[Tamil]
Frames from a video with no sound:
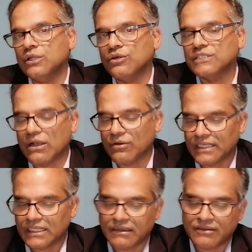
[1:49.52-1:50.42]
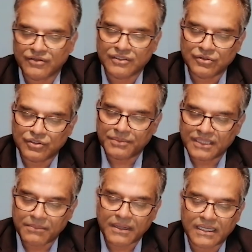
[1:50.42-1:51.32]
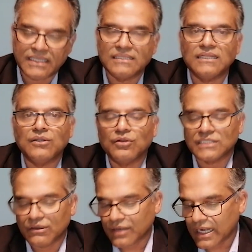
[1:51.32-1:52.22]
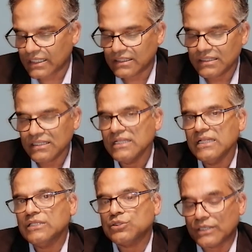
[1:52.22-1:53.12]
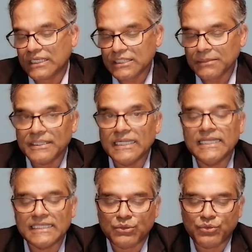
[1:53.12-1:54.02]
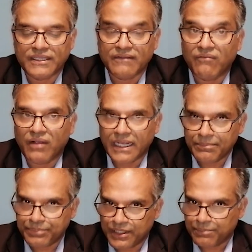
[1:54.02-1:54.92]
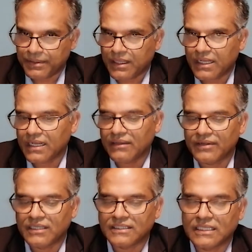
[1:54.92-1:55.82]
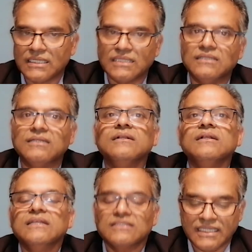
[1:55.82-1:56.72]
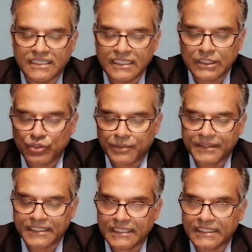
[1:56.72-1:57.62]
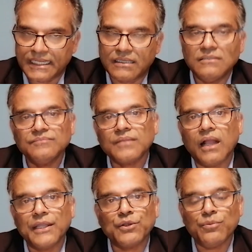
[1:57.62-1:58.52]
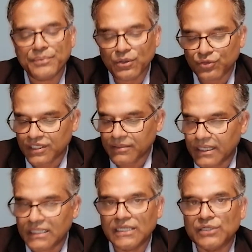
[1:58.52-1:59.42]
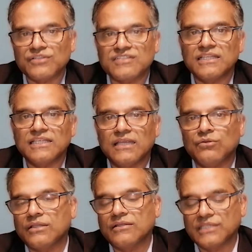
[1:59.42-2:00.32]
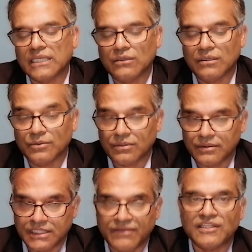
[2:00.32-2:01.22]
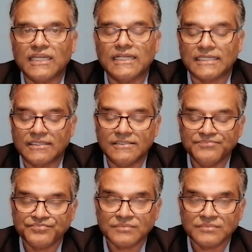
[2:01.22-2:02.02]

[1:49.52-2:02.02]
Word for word: லாக்டவுன் அதாவது வந்து ஒரு மிதமான இந்த லாக்டவுன் ஆனது தொடர்ந்தும் நீடிக்கக்கூடிய வாய்ப்பு இருப்பதாக அவர்கள் தங்களது செய்தியில் குறிப்பிட்டிருக்கின்றார்கள் ஐரோப்பிய ஒன்றியமானது என்ற ஒரு செய்தியை தெரிவித்திருக்கின்றது